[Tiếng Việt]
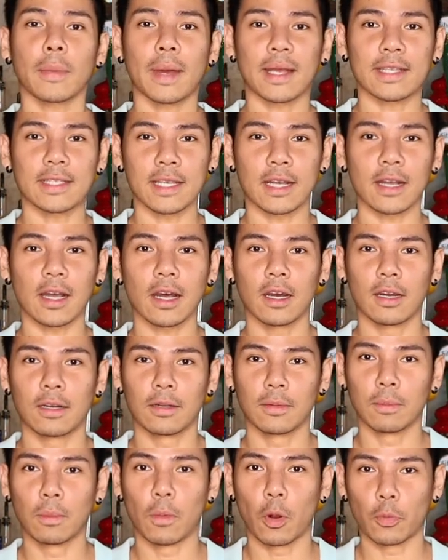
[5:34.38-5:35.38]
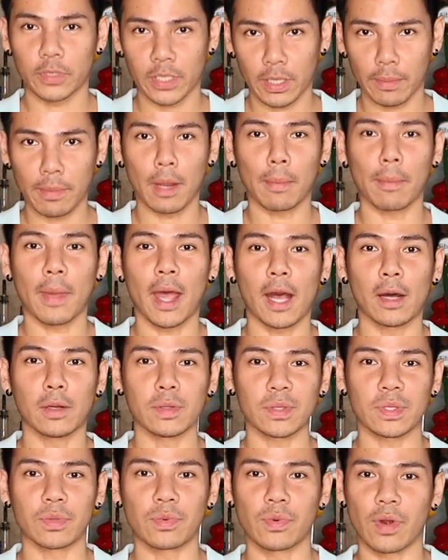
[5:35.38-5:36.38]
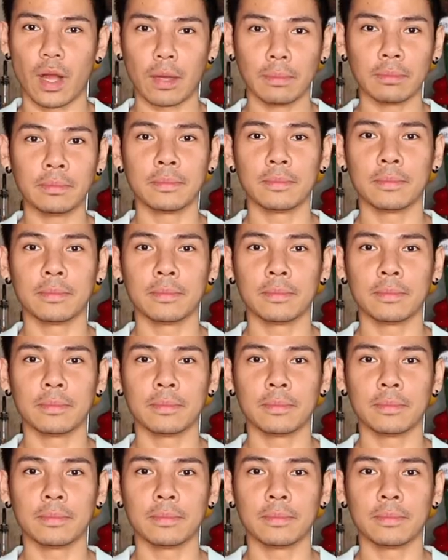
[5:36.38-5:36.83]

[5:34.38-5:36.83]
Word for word: Các bạn sẽ cần 1.5 ounce rum.